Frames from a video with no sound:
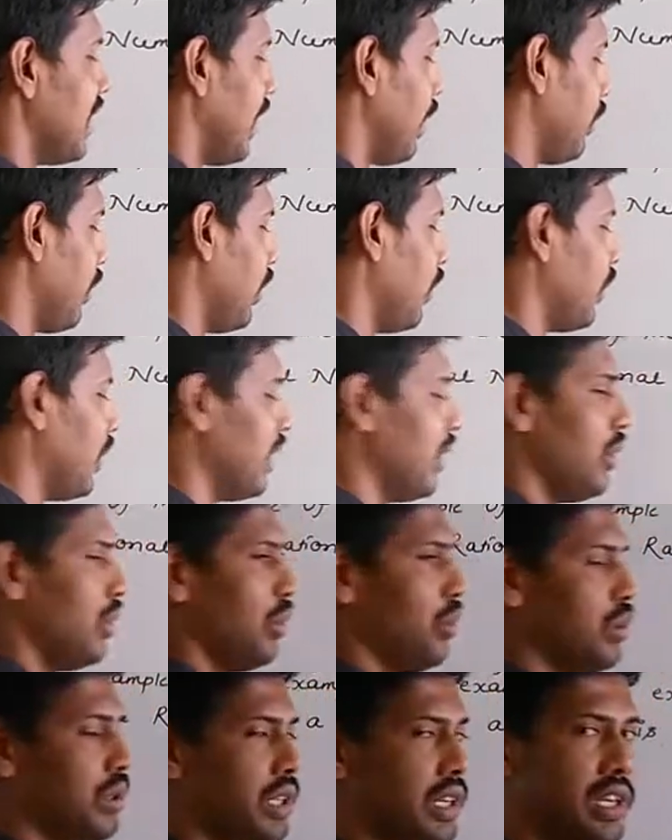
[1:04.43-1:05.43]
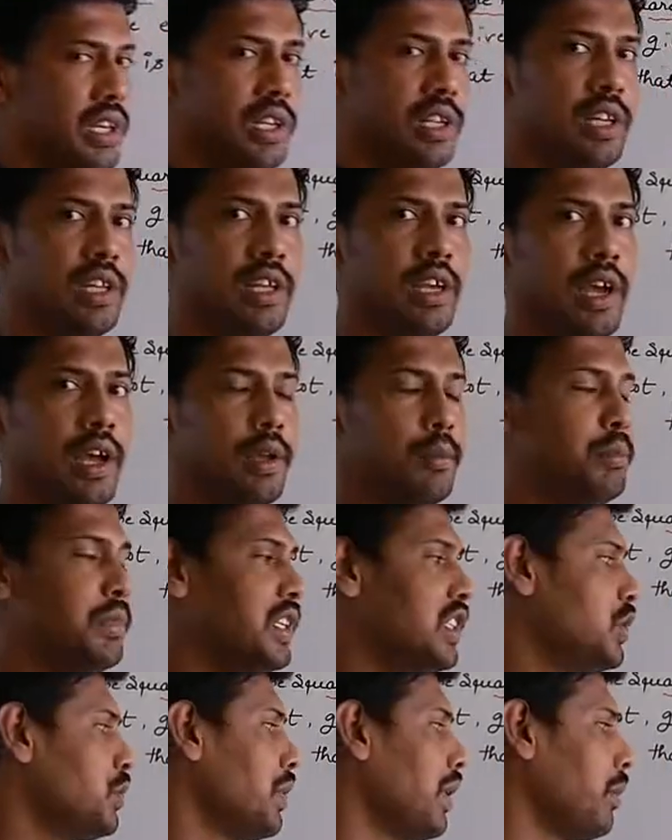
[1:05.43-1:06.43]
सर आपने वन टू थ्री नहीं लिया है
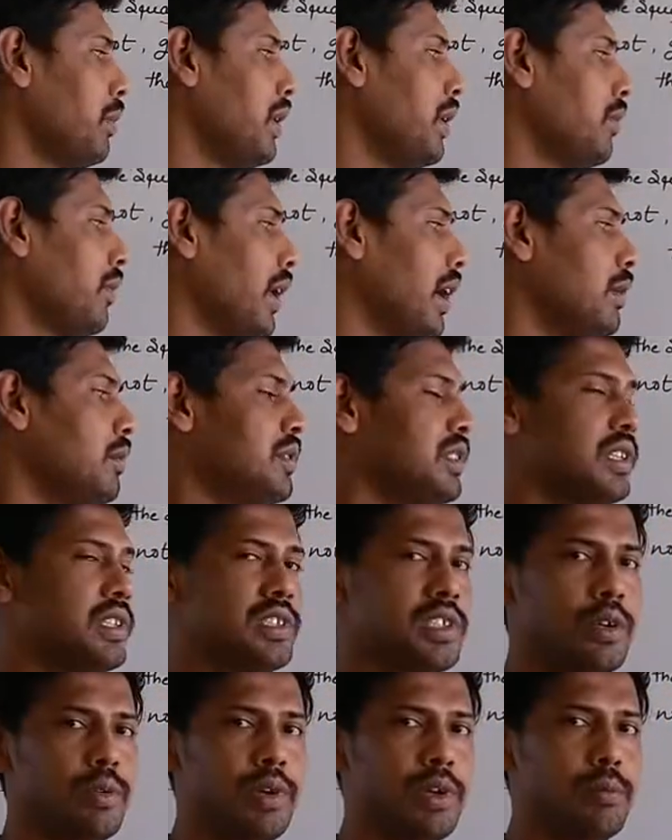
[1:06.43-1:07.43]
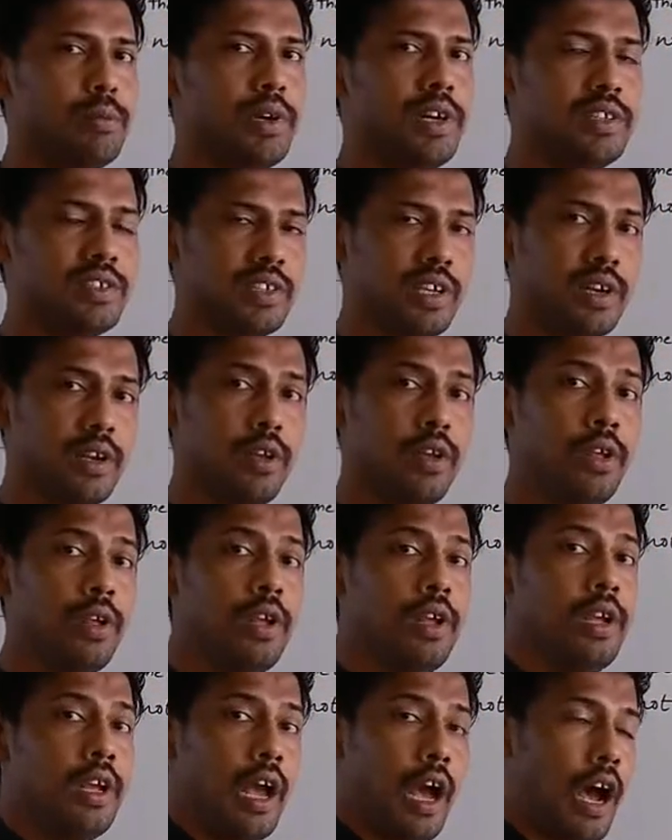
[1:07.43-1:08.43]
बीच में आपने फाइव सिक्स सेवन बट सर
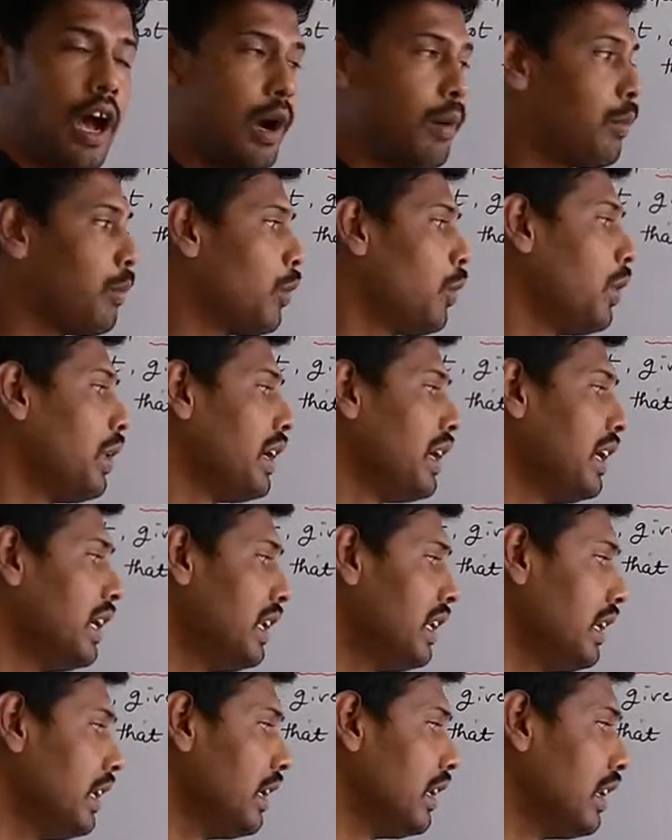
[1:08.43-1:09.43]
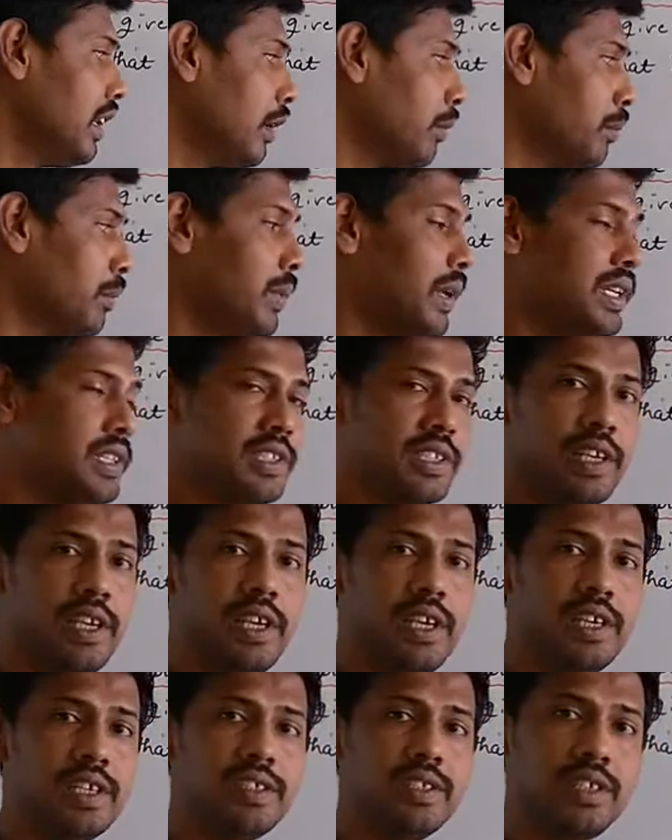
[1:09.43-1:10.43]
आपको इन नंबर्स
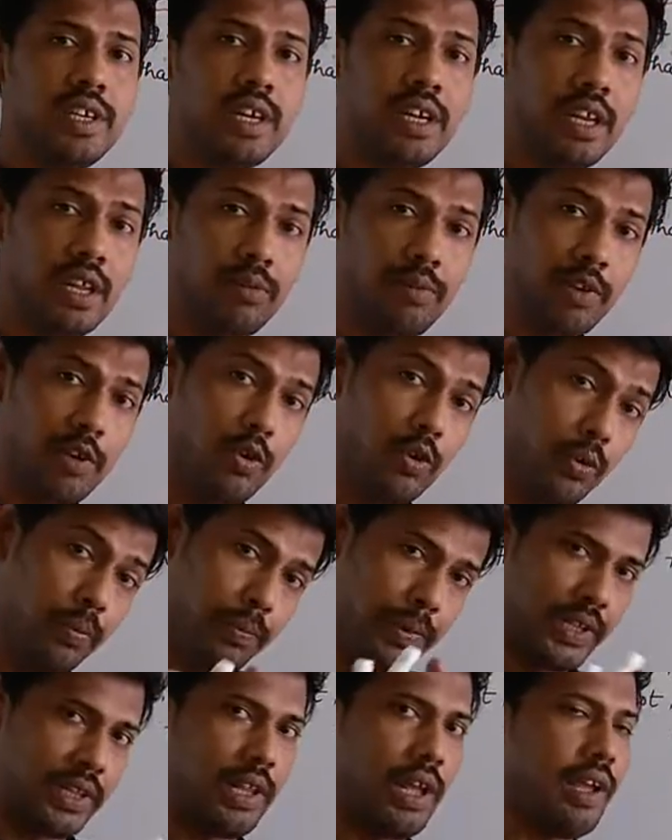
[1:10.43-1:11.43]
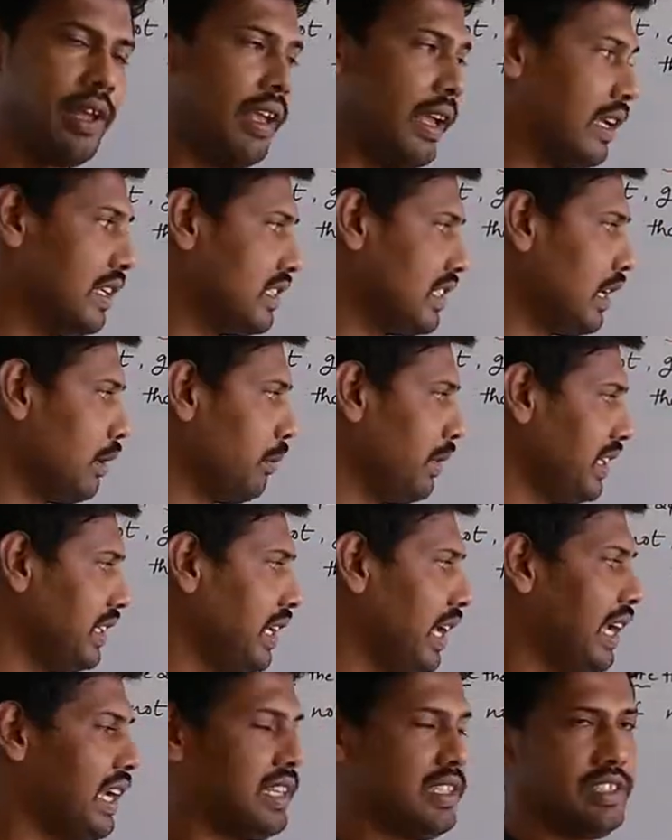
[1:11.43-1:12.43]
की स्टैंडर्ड वैल्यू पता है इसलिए मैं
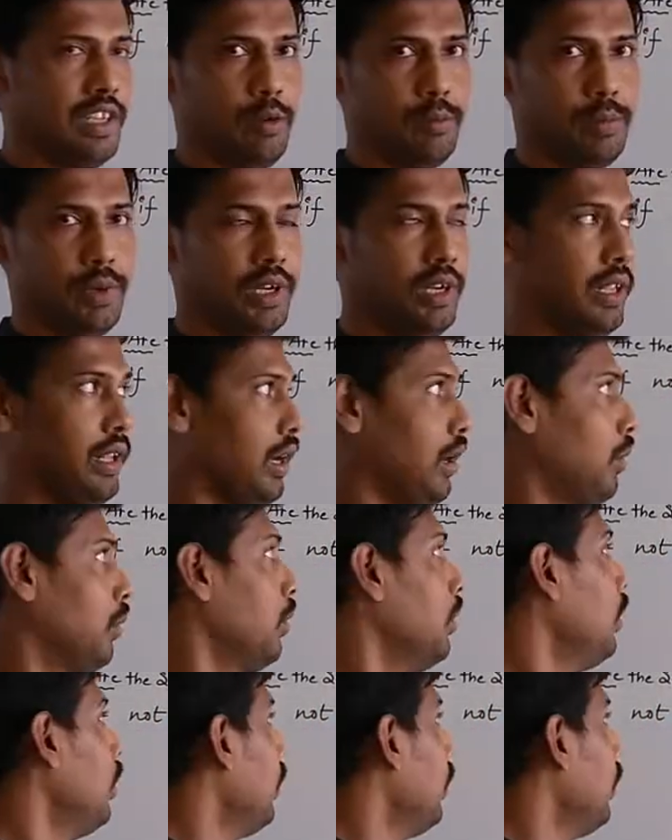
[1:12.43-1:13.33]
ये एग्जांपल ले रहा हूँ